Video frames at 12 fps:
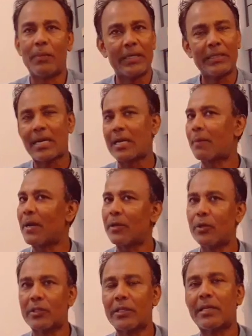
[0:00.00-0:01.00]
মানে তাকে আর
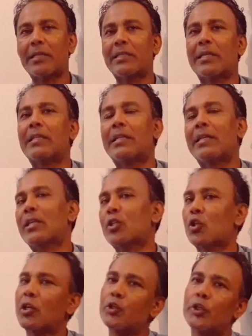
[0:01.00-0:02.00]
বাইরে হতে দেয় না সেখান থেকে
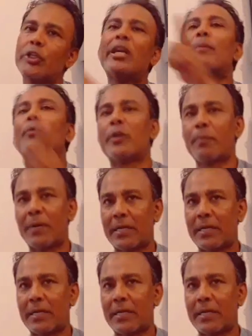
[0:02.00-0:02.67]
সরাসরি এয়ারপোর্টে